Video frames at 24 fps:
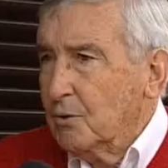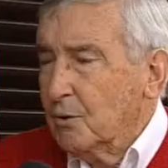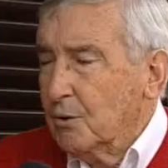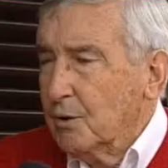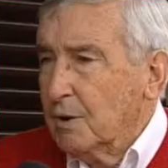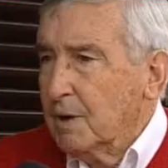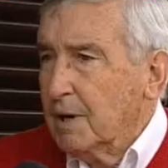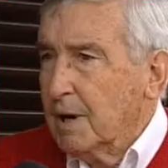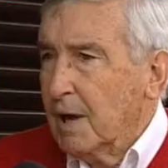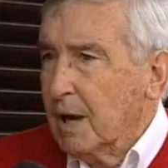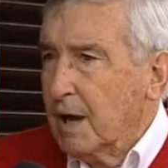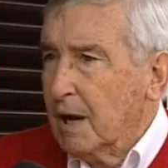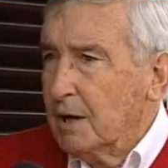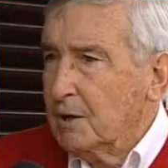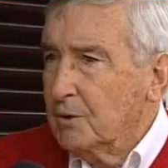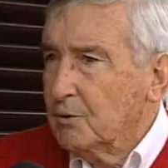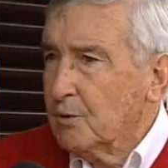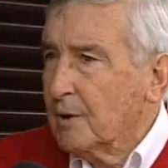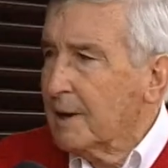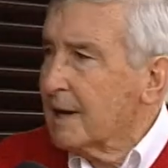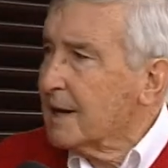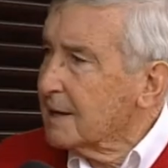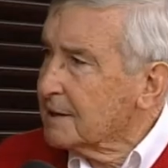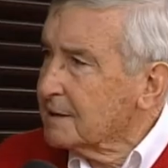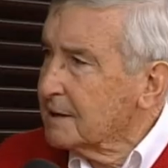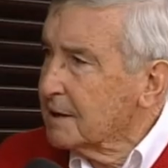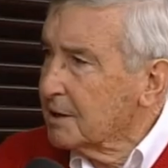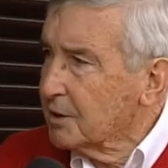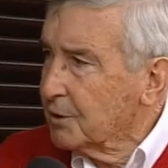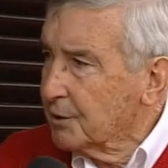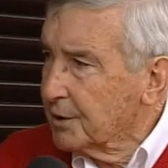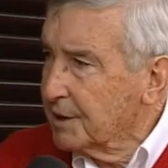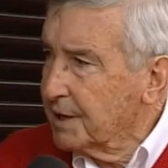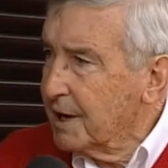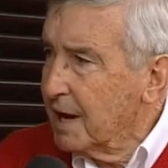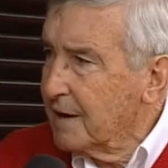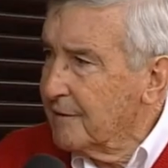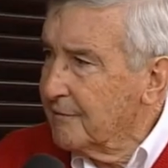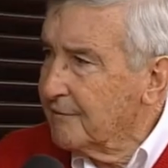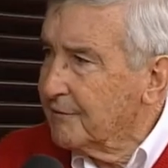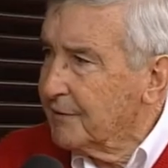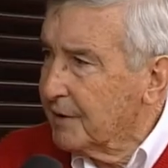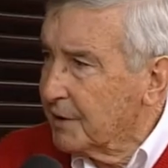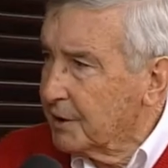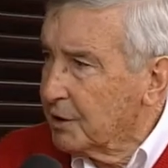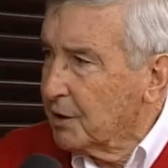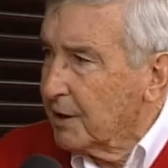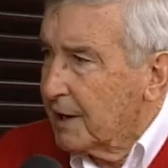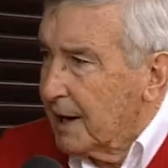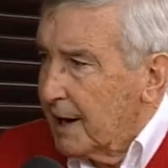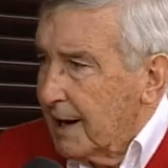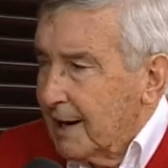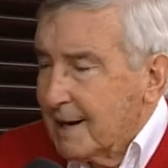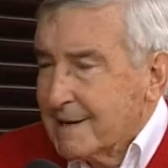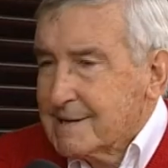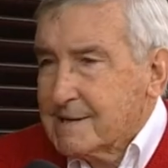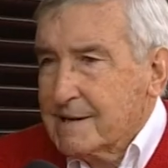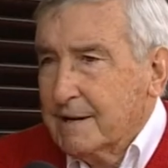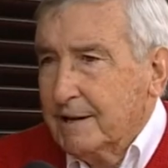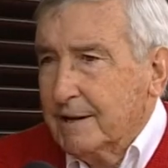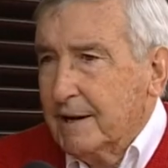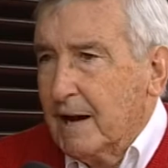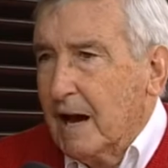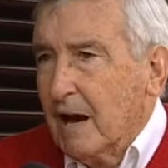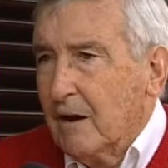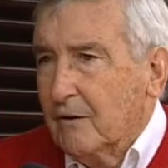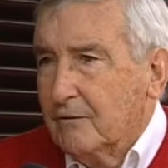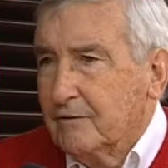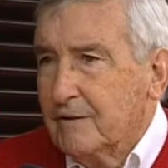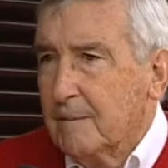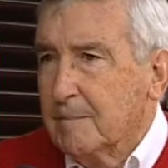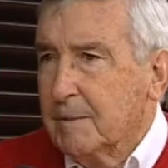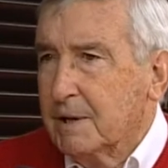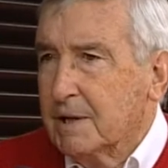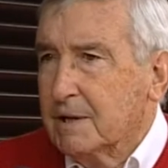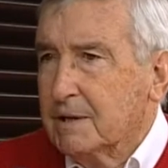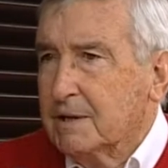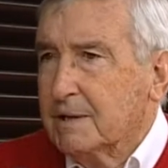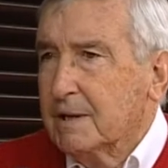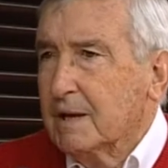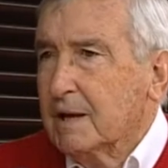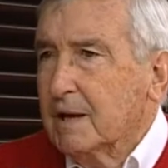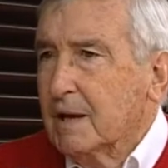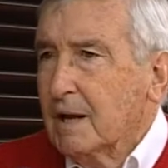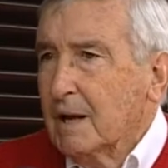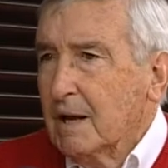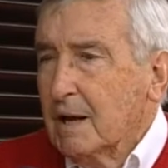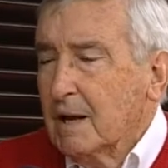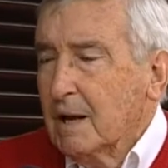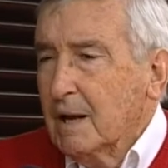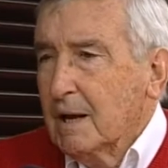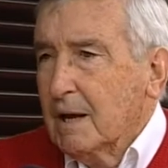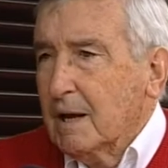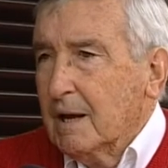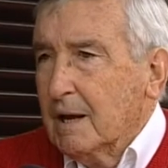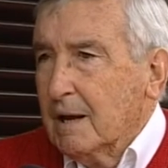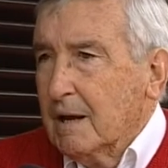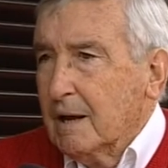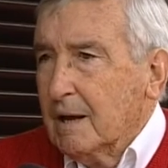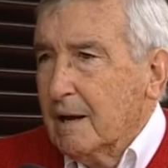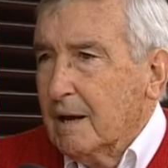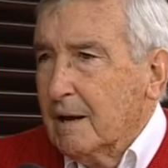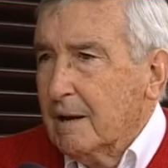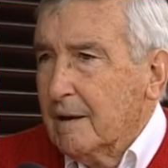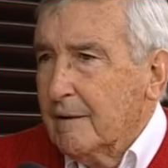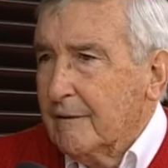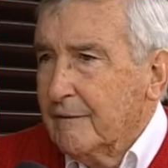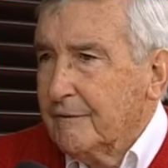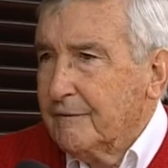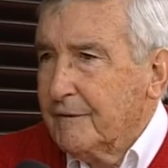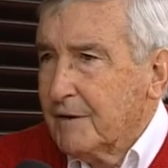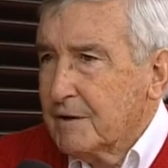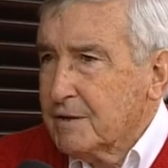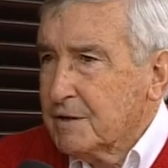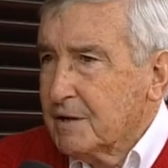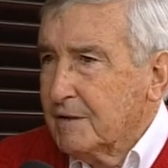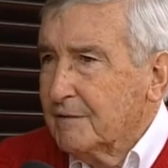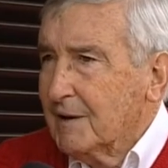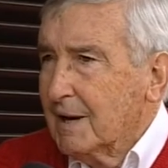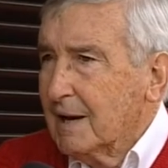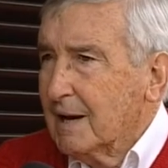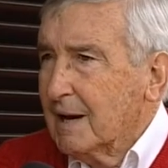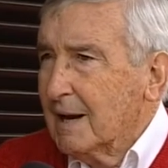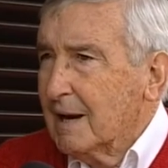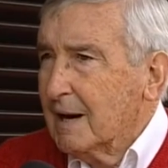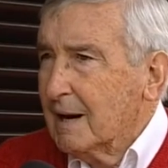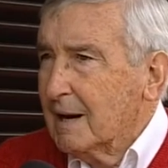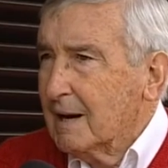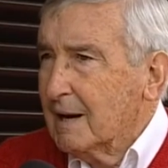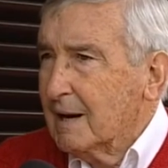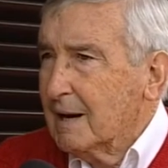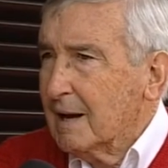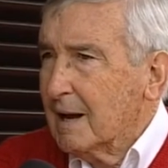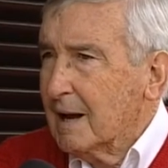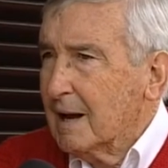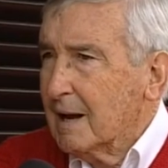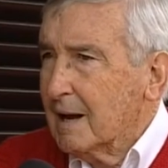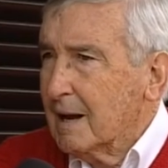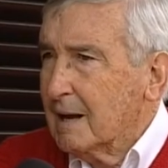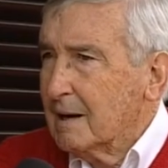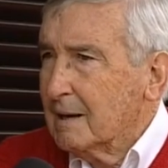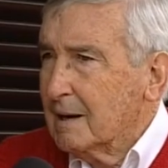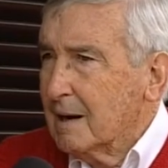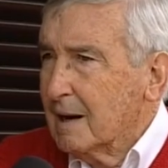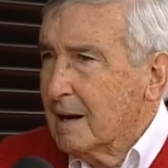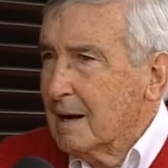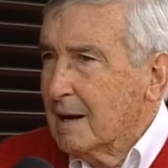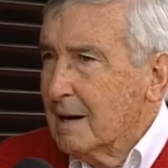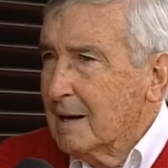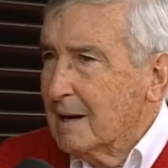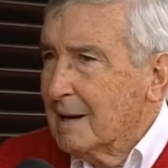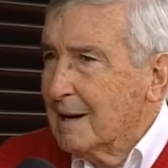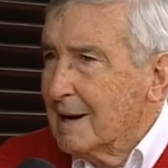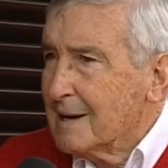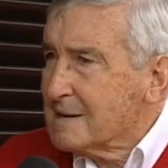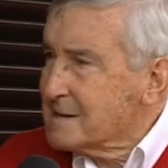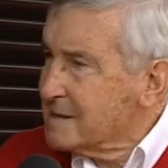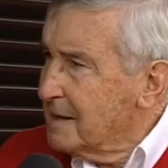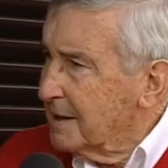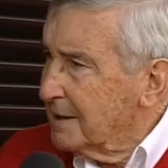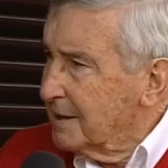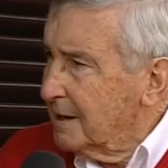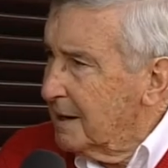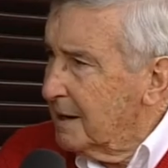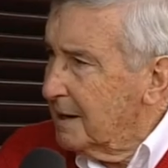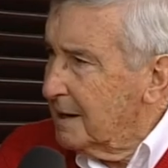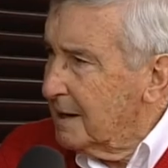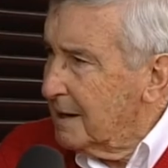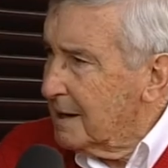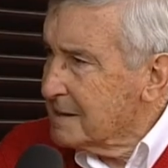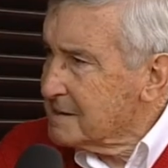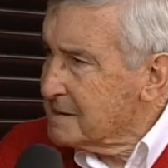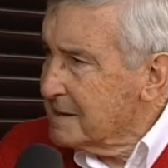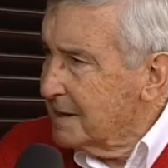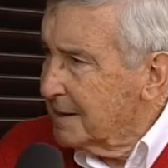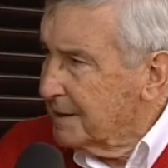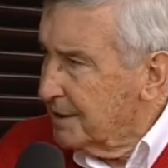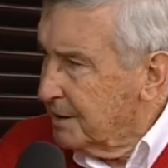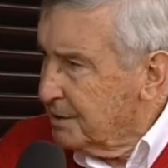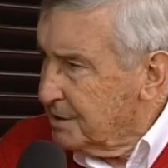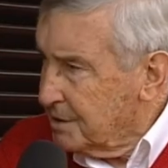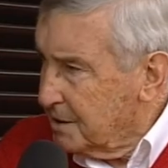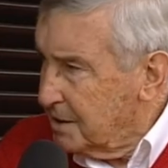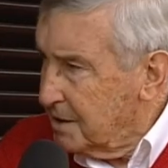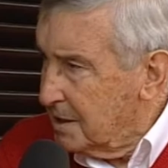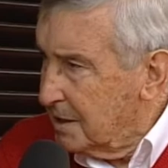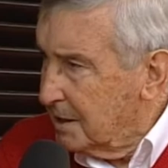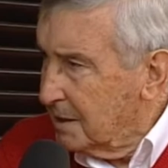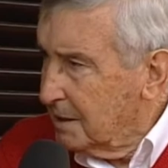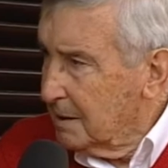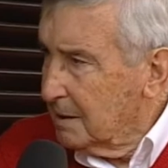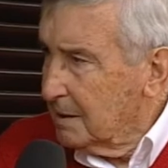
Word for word: un, in, una categoria inferiore alla Serie A ovviamente, eh, faceva la, la, la, serie, la, serie, C,